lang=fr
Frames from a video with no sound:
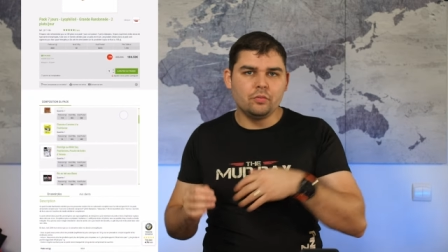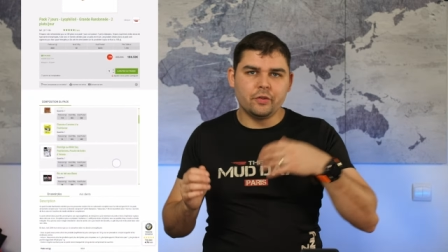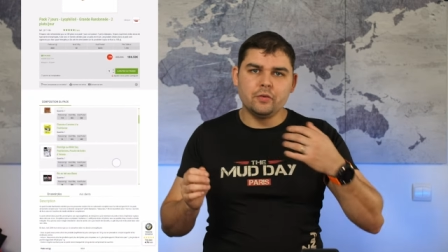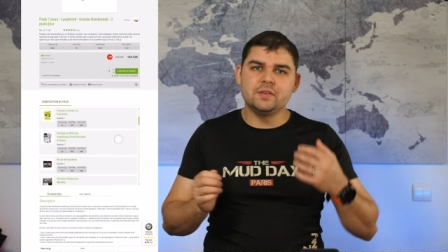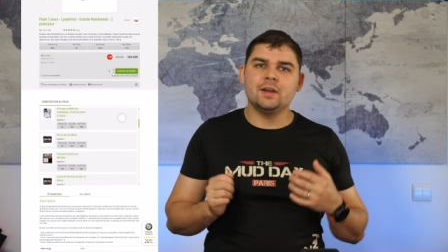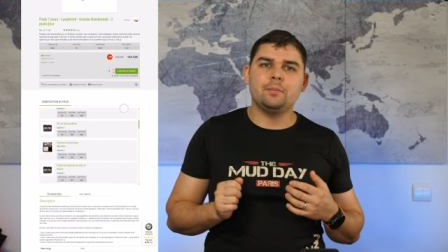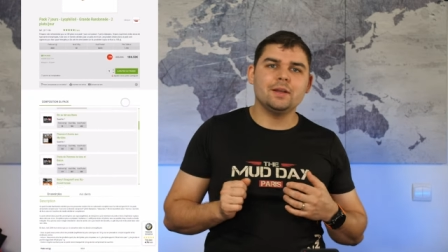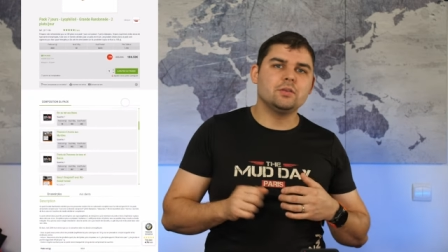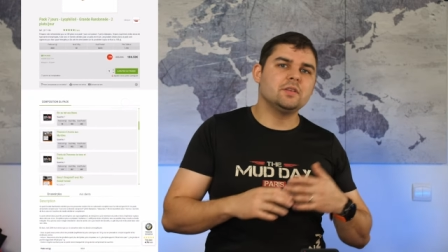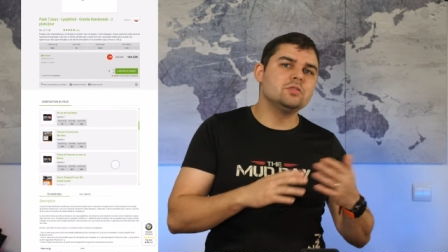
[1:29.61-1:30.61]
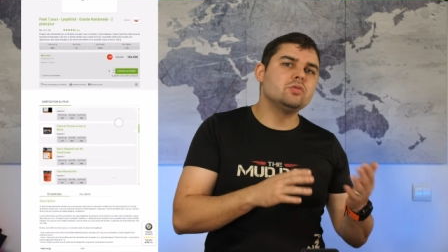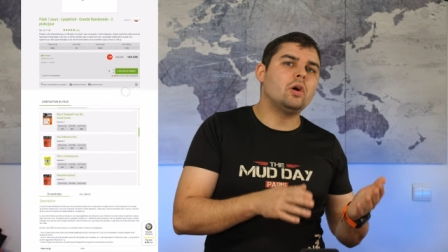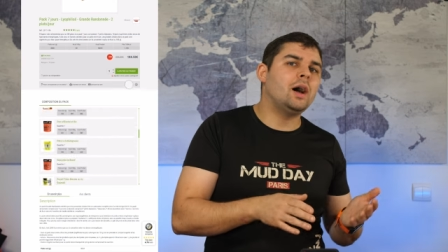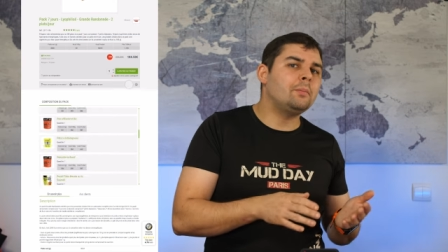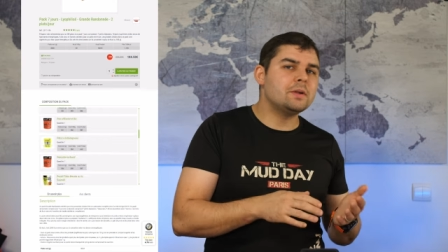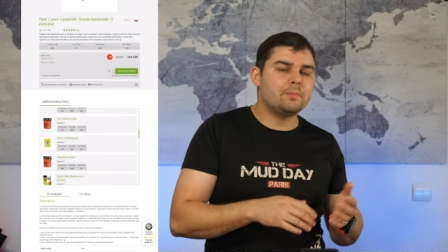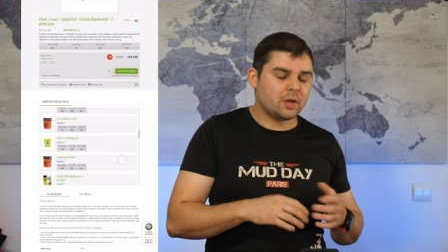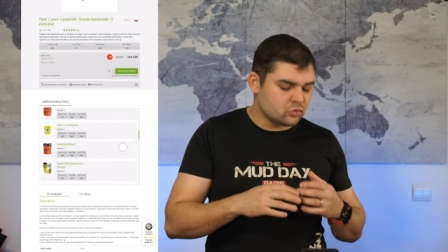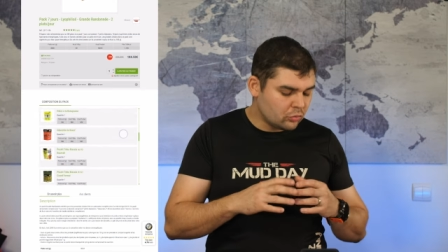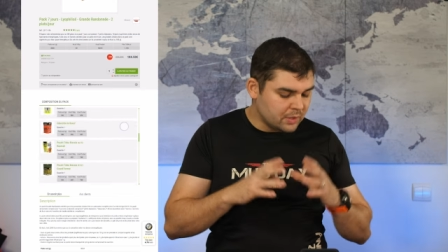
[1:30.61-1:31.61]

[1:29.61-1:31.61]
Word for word: Vous avez aussi un pack de 7 jours, 1 plat par jour.